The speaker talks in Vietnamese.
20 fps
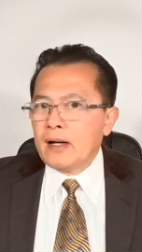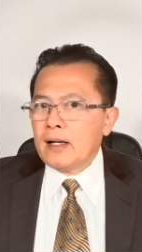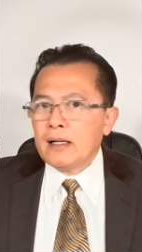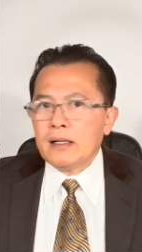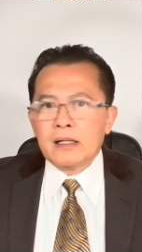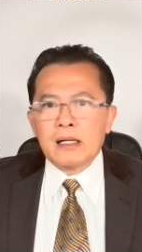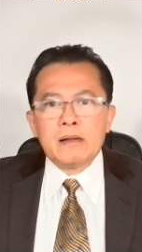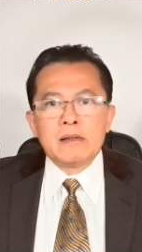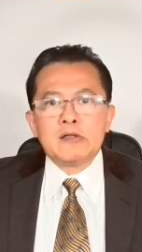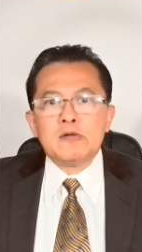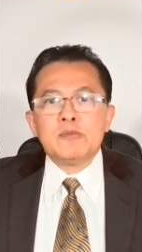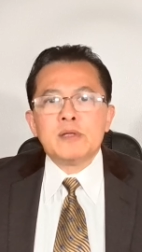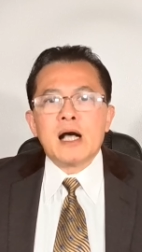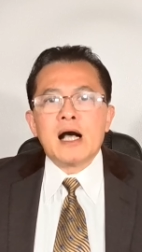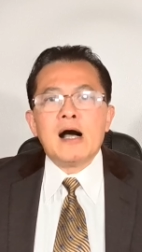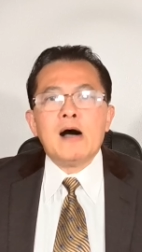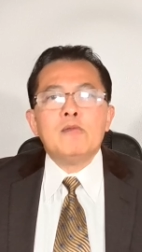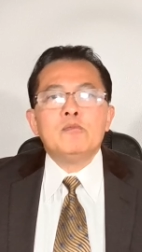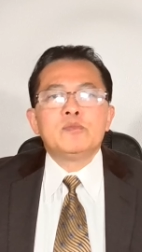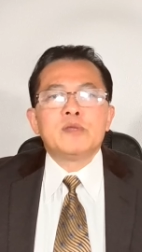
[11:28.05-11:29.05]
và nói chúng
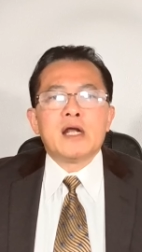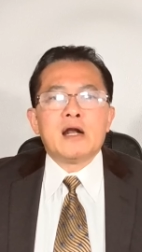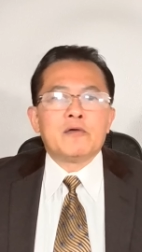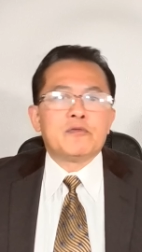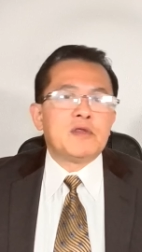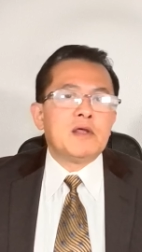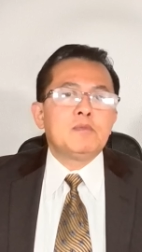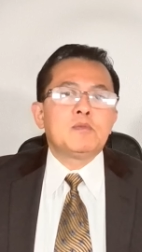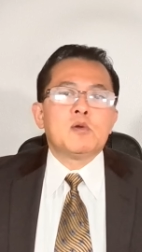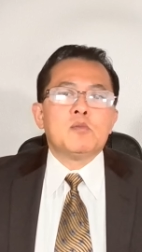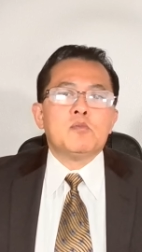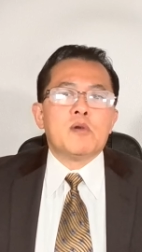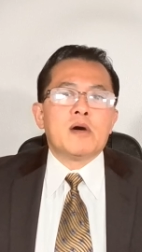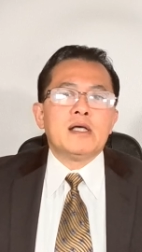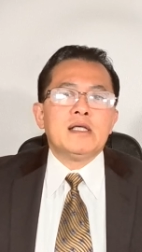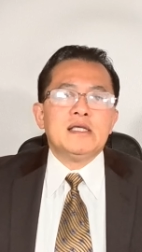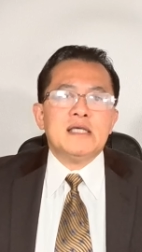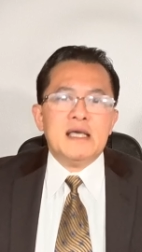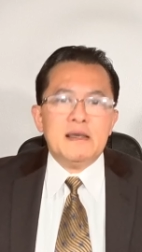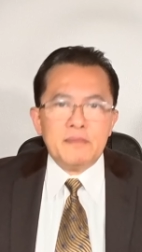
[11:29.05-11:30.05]
ta không thể nào tiếp tục
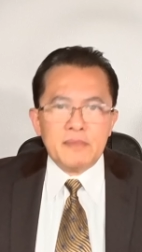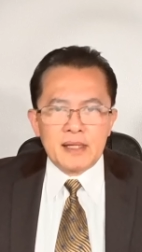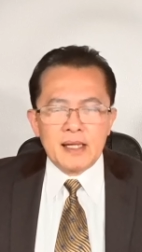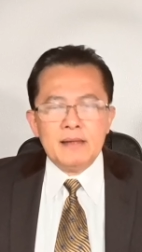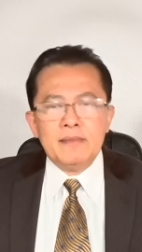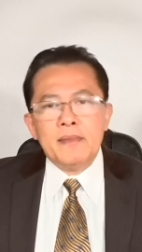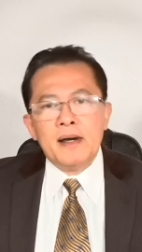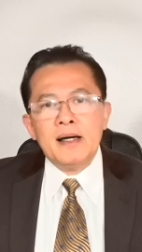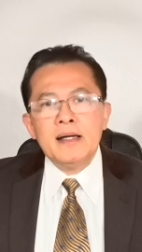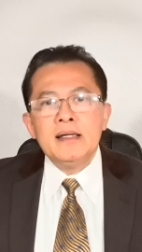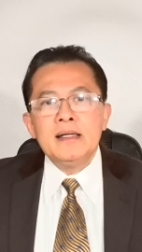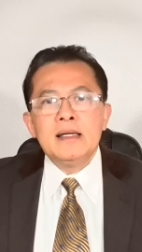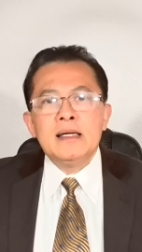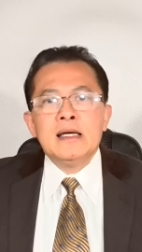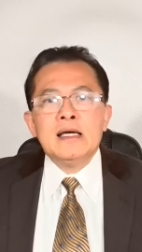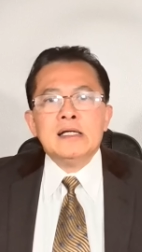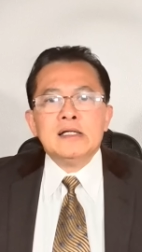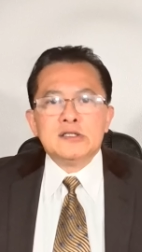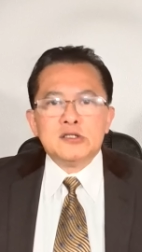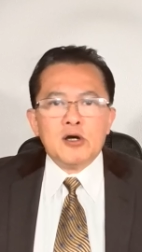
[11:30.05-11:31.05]
cái nhiệm kỳ mới
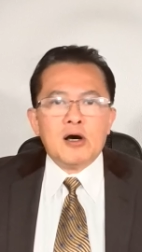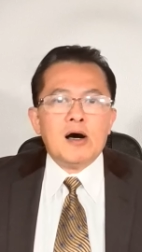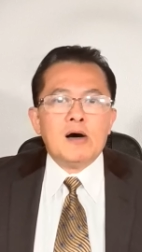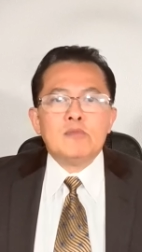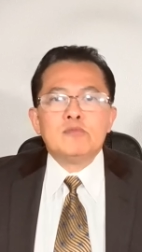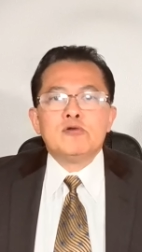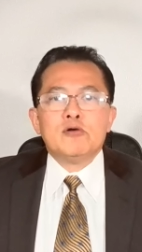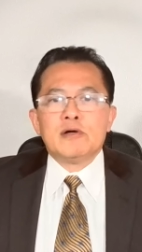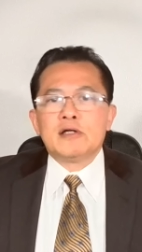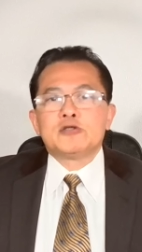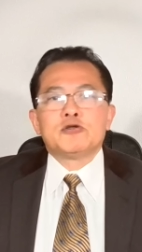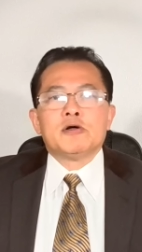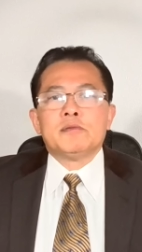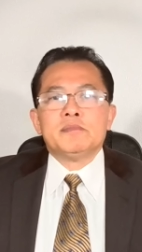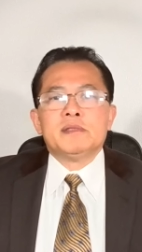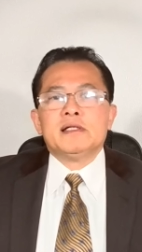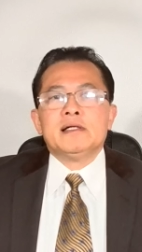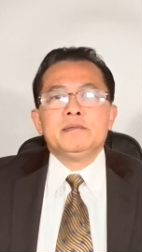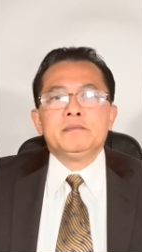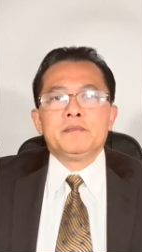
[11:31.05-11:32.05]
cho ông Donald
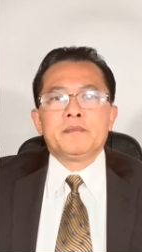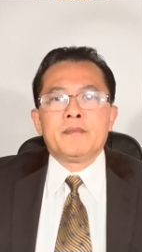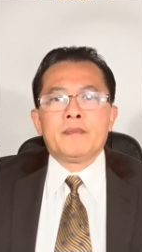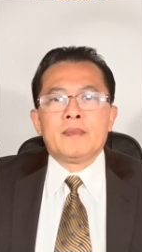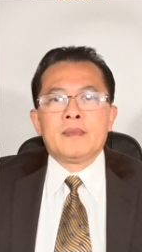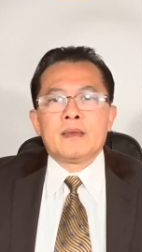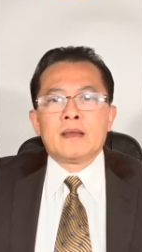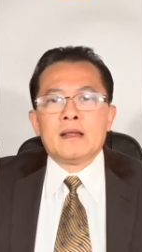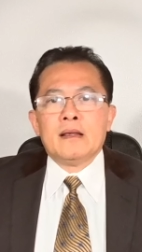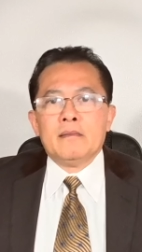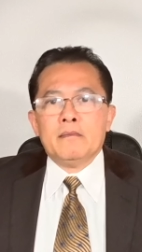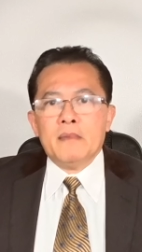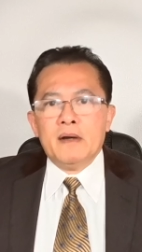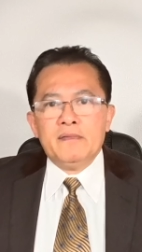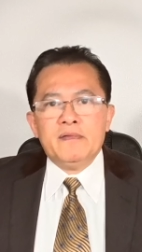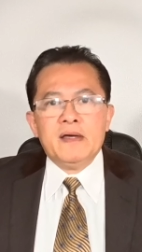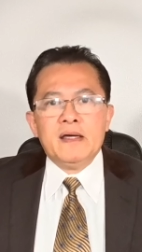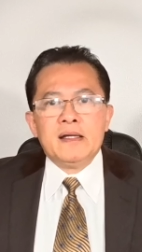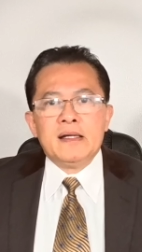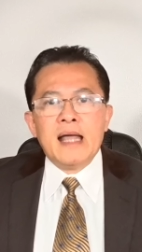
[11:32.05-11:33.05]
Trump nữa
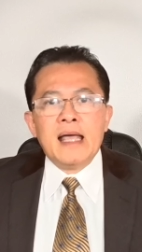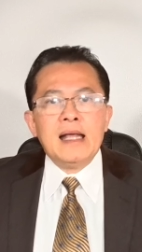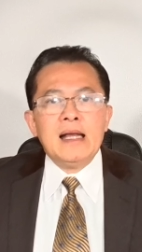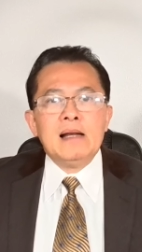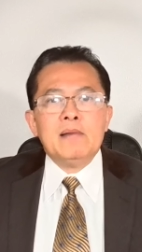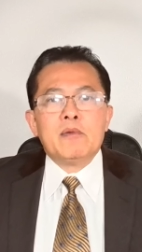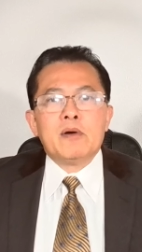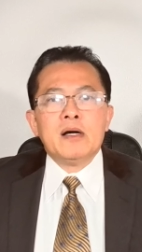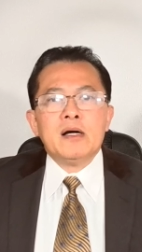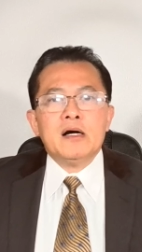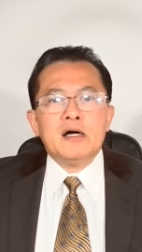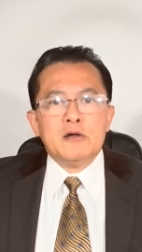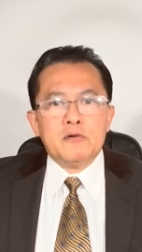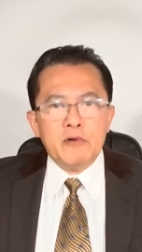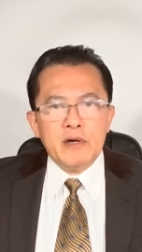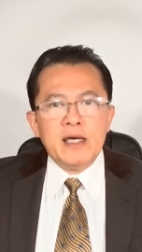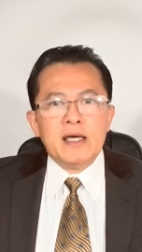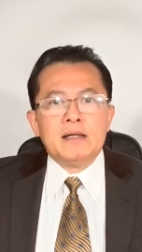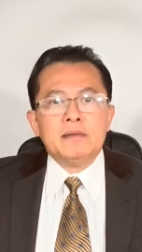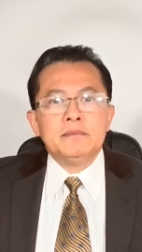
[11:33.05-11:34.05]
bởi vì đây là một người
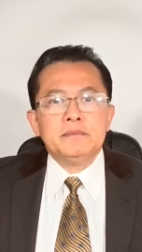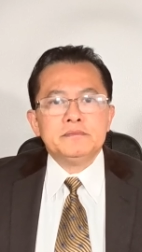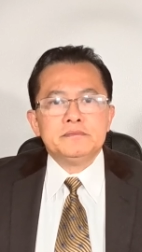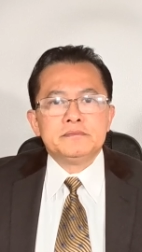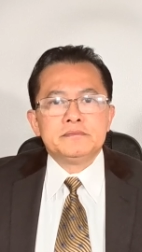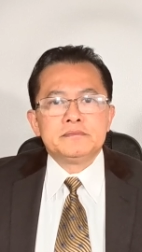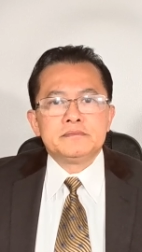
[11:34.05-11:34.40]
nguy hiểm